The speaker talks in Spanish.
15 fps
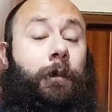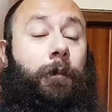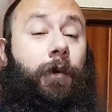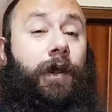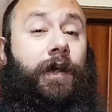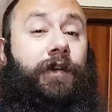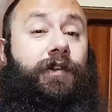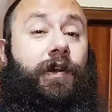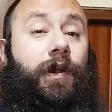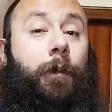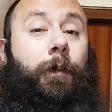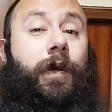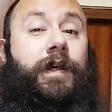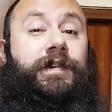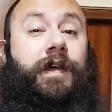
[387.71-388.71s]
porque si
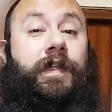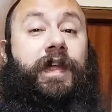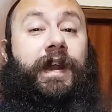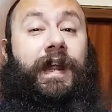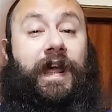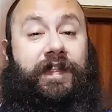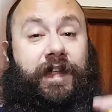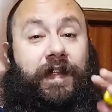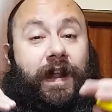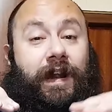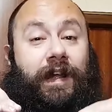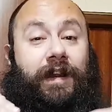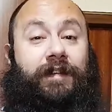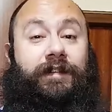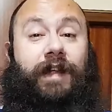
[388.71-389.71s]
no podéis hacer que ceda
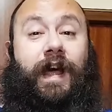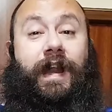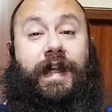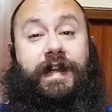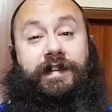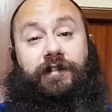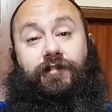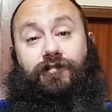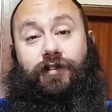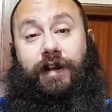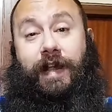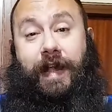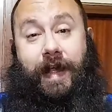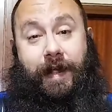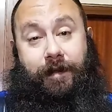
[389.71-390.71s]
el cristal y se os
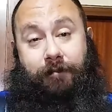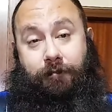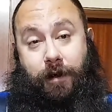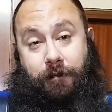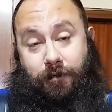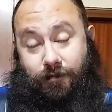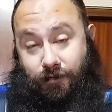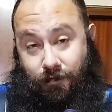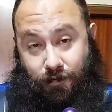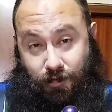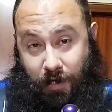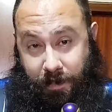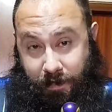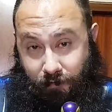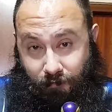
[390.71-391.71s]
líe, vamos, no
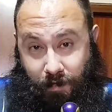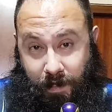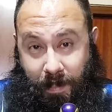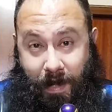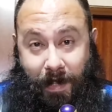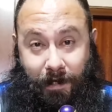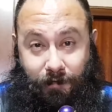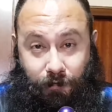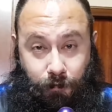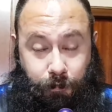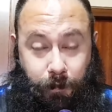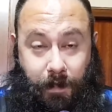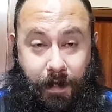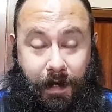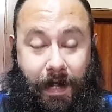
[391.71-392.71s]
os hacéis una idea la que se os
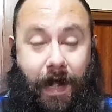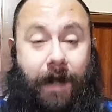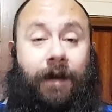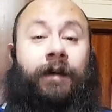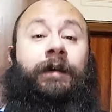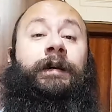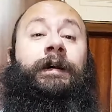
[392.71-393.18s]
puede liar.